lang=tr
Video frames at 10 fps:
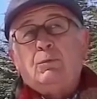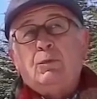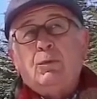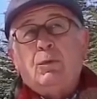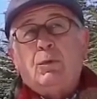
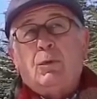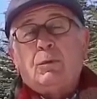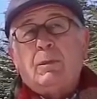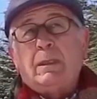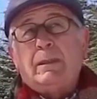bu
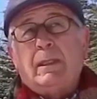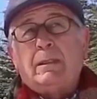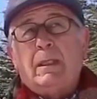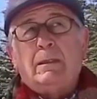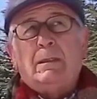
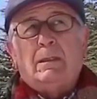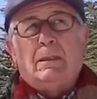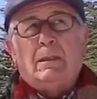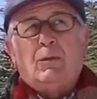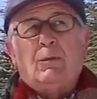ormanlardan
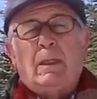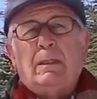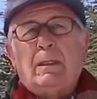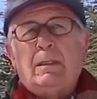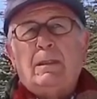
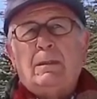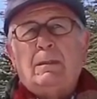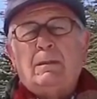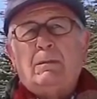ormanları